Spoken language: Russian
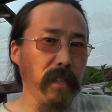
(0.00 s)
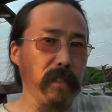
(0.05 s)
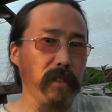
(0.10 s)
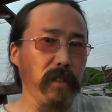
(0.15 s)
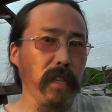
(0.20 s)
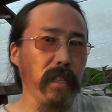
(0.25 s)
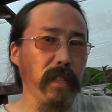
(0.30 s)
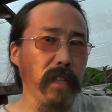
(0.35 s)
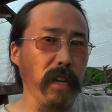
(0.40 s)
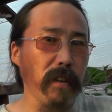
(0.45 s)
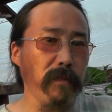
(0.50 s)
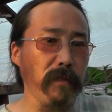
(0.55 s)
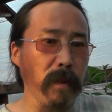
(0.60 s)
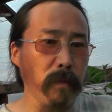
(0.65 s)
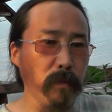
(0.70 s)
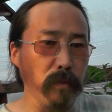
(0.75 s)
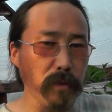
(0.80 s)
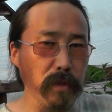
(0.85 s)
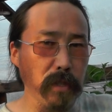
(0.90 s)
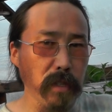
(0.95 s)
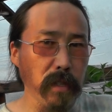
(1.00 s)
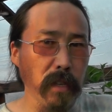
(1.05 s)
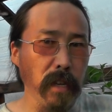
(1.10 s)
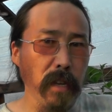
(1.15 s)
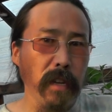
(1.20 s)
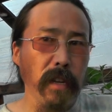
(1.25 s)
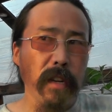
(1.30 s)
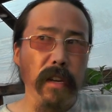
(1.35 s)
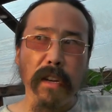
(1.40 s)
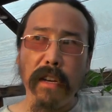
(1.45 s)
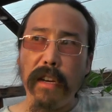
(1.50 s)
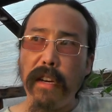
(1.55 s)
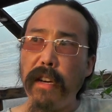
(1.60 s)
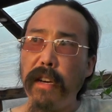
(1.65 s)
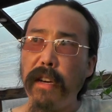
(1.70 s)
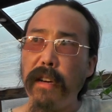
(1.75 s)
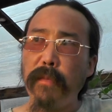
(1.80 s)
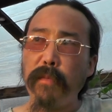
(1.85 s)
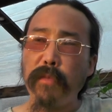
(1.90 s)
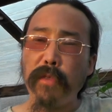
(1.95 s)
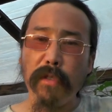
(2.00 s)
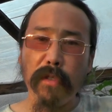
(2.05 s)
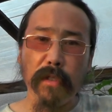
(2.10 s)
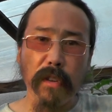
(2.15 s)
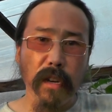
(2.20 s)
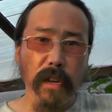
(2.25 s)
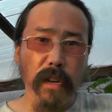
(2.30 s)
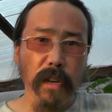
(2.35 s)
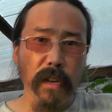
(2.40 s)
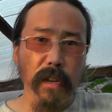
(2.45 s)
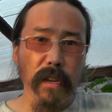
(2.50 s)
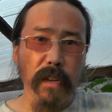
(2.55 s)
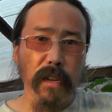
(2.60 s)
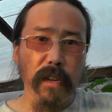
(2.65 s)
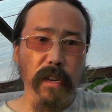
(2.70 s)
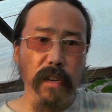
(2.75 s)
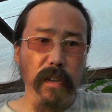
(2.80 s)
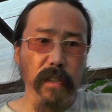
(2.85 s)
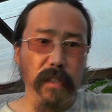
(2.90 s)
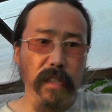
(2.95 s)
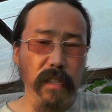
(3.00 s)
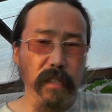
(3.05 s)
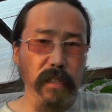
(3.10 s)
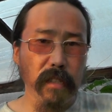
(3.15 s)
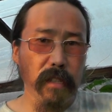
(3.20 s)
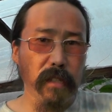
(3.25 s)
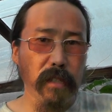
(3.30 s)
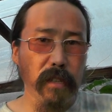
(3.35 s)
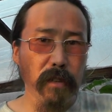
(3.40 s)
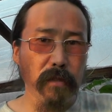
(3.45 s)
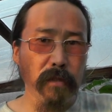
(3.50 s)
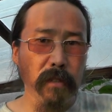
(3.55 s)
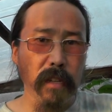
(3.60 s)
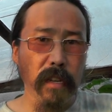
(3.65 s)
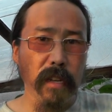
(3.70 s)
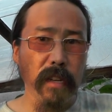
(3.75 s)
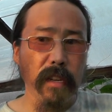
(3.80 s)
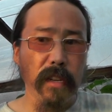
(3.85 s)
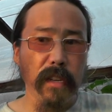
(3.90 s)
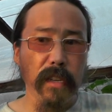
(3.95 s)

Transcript: тогда вам будет э, много э, тестостерона,